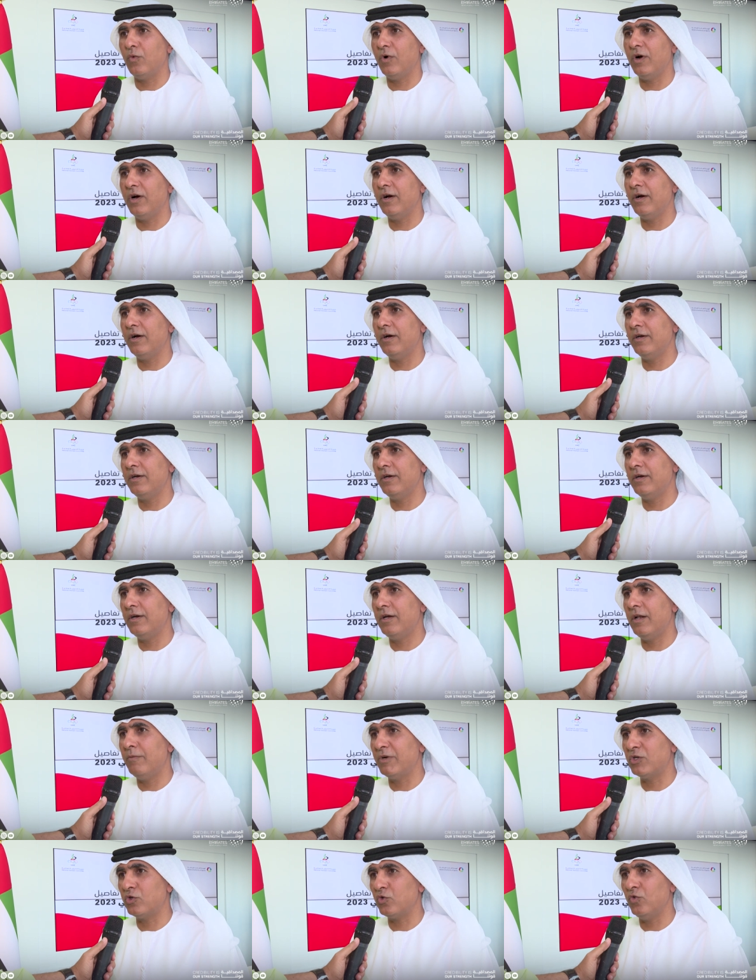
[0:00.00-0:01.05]

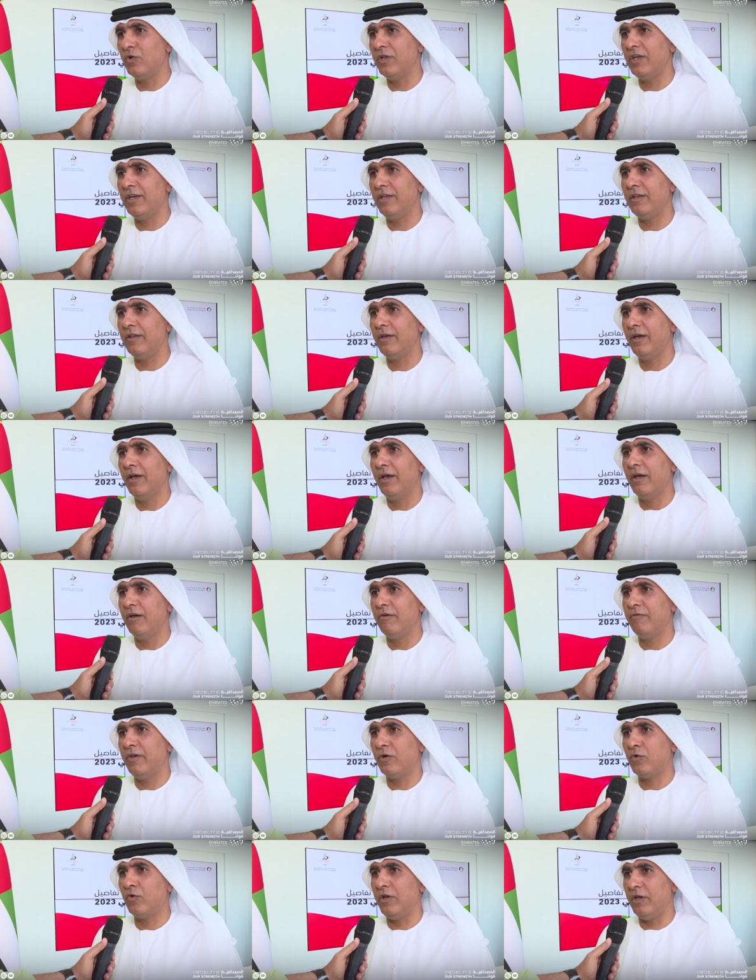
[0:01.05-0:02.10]
والمسؤولين
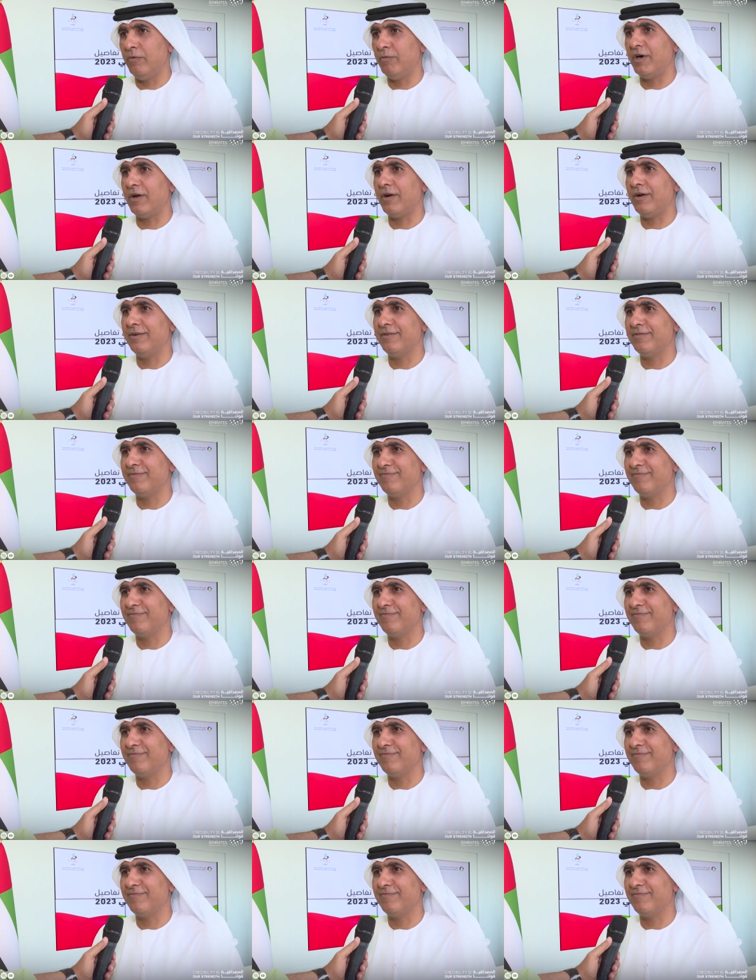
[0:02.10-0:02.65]
في كل اماره.